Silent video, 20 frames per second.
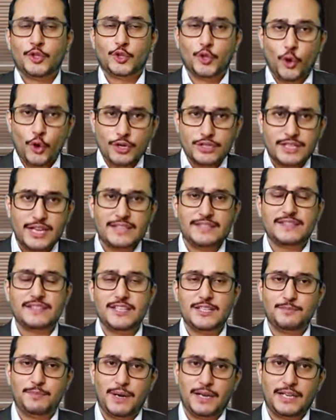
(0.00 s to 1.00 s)
दो टेस्ट
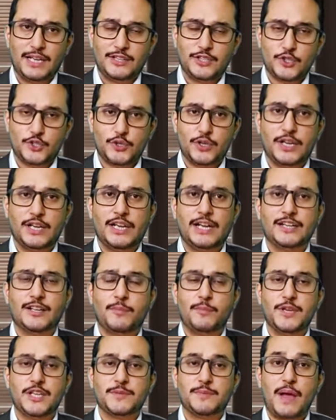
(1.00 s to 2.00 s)
सीरीज बांग्लादेश और इंग्लैंड
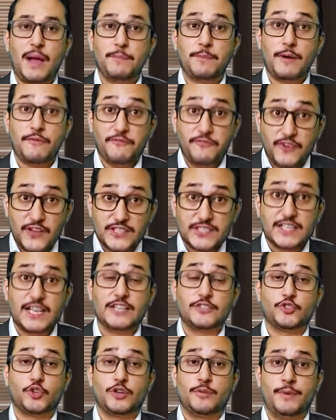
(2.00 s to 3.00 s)
के बीच में आपका फर्स्ट
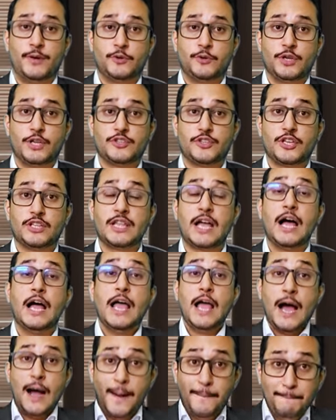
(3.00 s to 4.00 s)
क्लास टूर्नामेंट होना चाहिए था
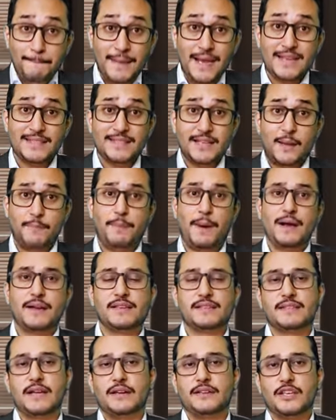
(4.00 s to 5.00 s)
हमेशा
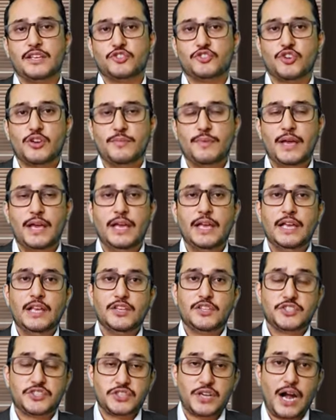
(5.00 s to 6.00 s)
पाकिस्तान की हिस्ट्री में
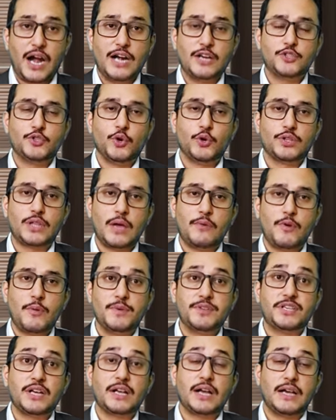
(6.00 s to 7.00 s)
स्टार्ट जो होता है वो
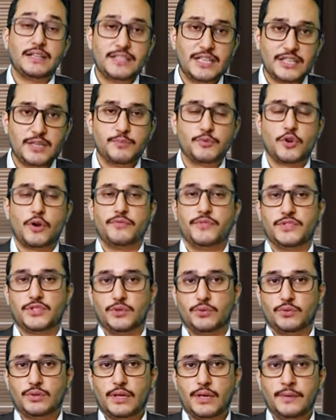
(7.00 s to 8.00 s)
हमेशा कायदे आजम ट्रॉफी
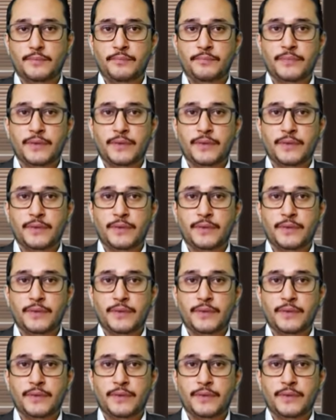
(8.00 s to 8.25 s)
से होता है